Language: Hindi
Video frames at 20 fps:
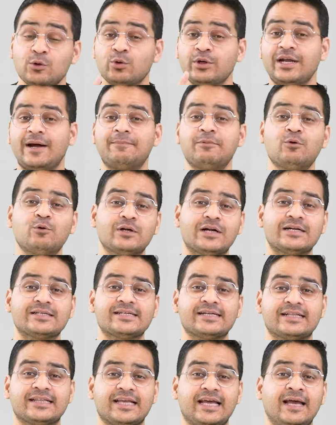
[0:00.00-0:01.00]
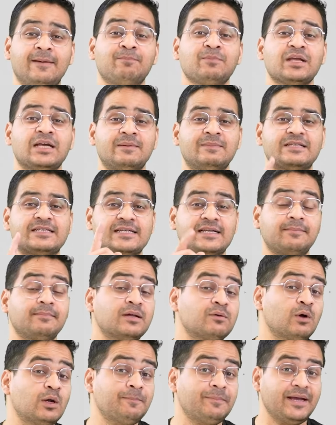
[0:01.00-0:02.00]
तो इन्हें आप नोट कर सकते हैं इनमें से
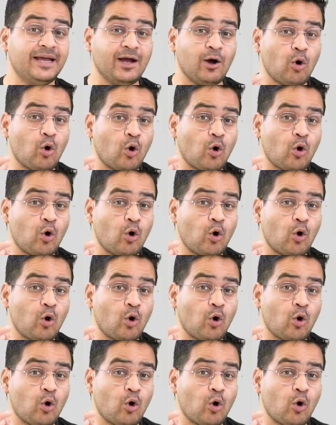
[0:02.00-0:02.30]
नंबर वन पे है